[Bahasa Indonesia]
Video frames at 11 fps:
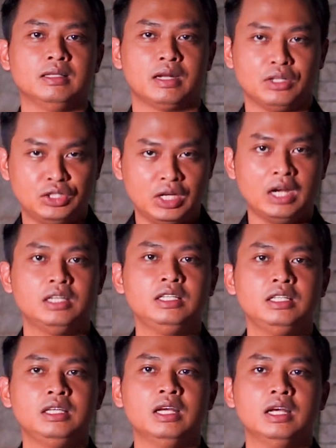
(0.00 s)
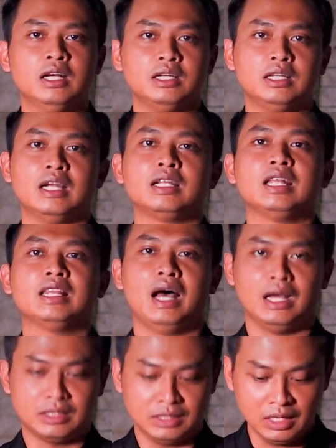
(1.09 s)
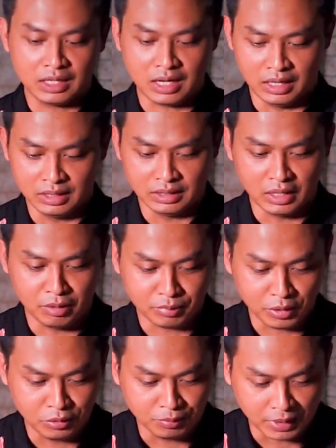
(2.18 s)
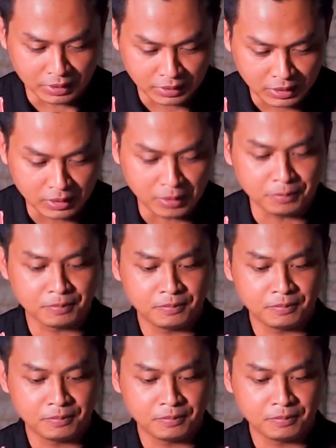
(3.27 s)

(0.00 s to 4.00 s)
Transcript: terjadi dan kita hasilkan di dalam kehidupan kita.